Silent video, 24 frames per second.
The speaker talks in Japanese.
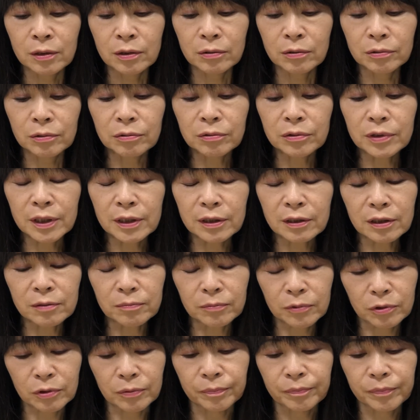うどん屋で
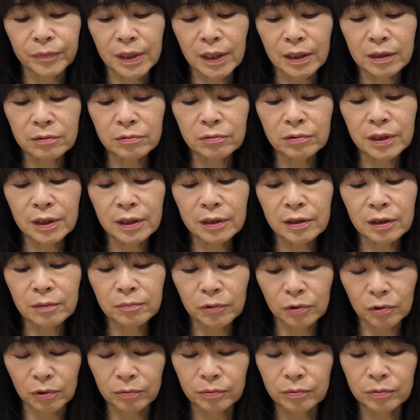も団子屋で
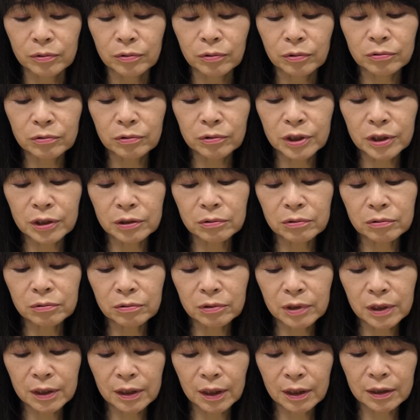もこの仕
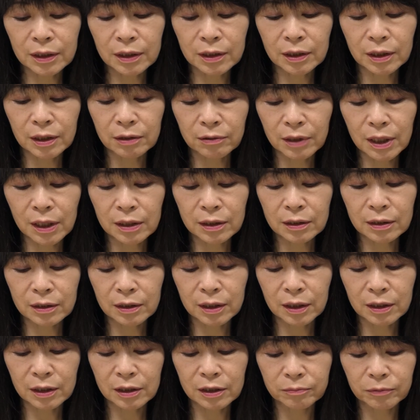事にかけては
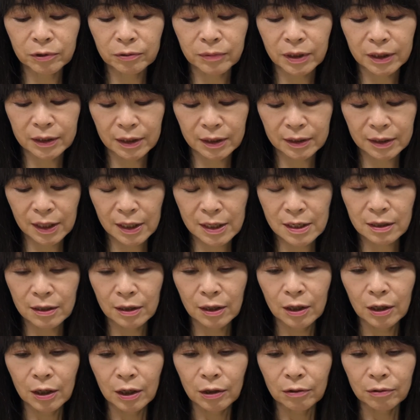誰にも負けない
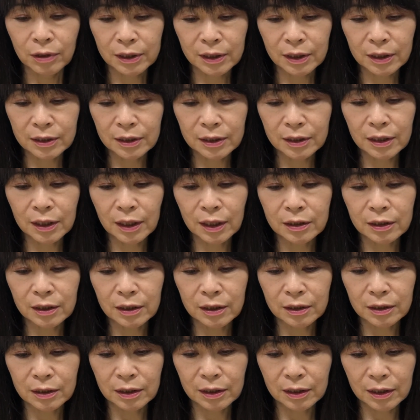私以外
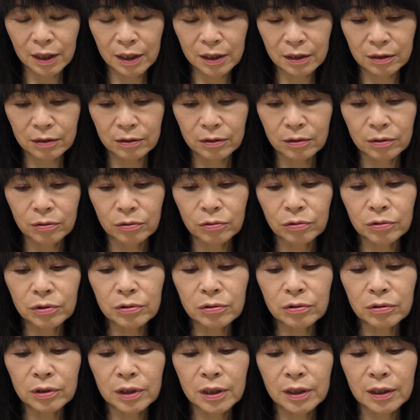にいないと
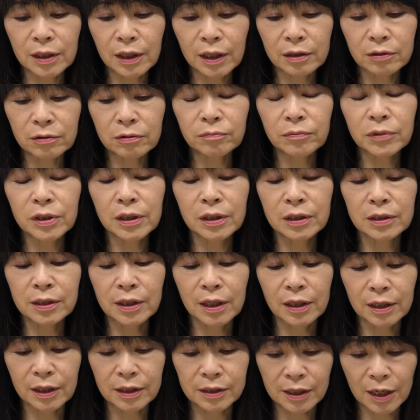いう気概を身につ
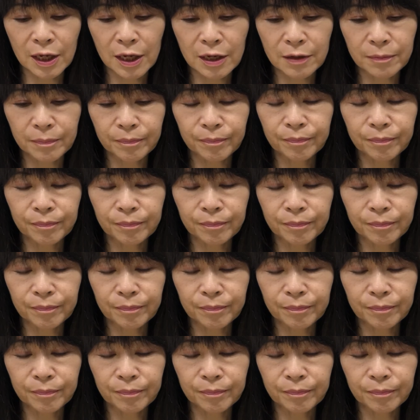けなさい